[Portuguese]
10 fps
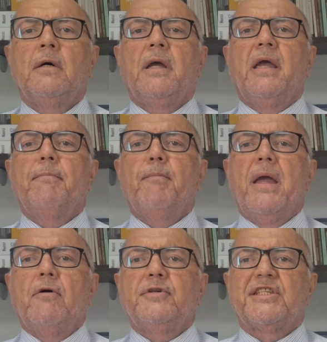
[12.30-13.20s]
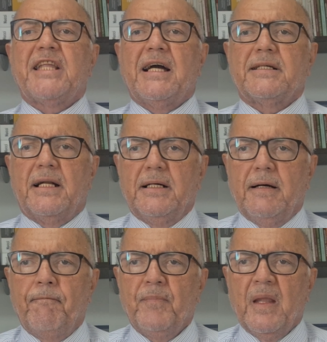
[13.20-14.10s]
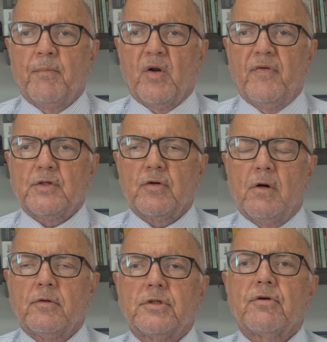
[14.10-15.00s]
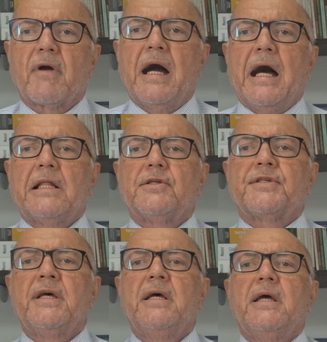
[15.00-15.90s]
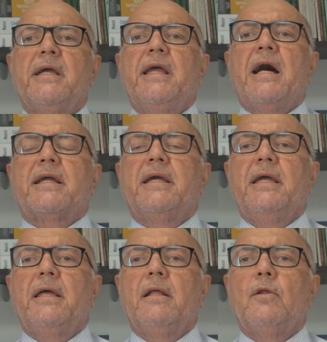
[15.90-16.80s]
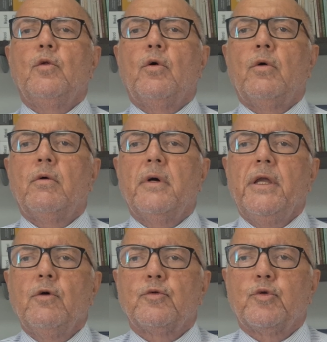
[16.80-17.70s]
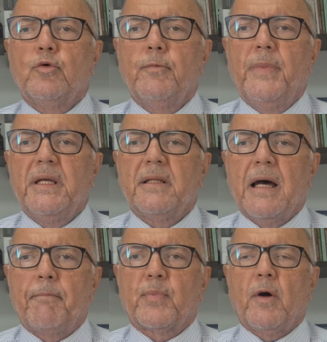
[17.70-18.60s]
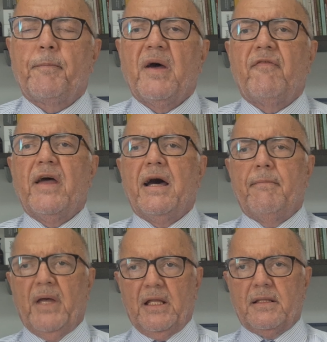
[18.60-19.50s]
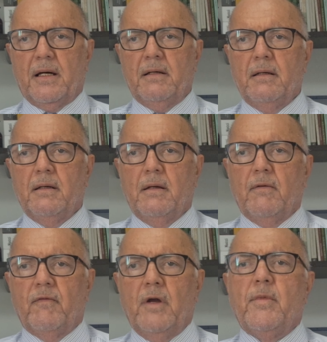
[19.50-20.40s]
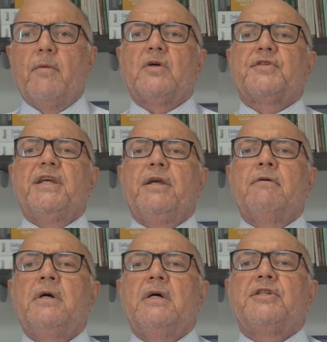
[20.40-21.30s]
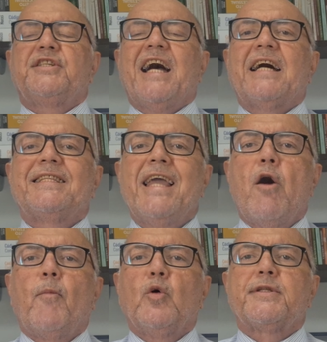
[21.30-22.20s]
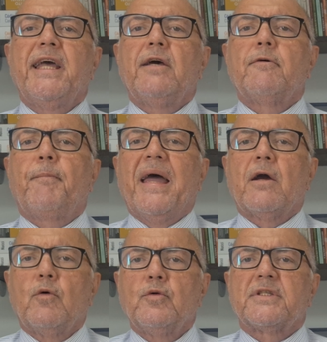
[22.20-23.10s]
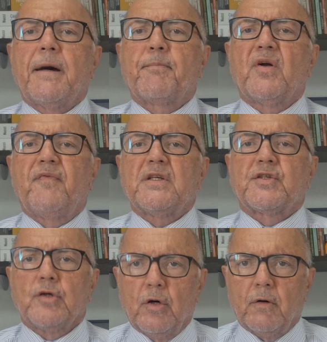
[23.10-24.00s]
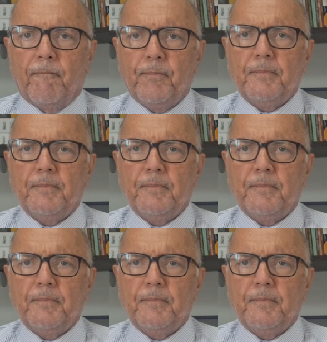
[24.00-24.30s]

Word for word: em meu Instagram, professor Augusto Carlos, e aqui no YouTube, na própria ferramenta. Viu, meu irmãozinho? Jardiel Monteiro pergunta: Professor,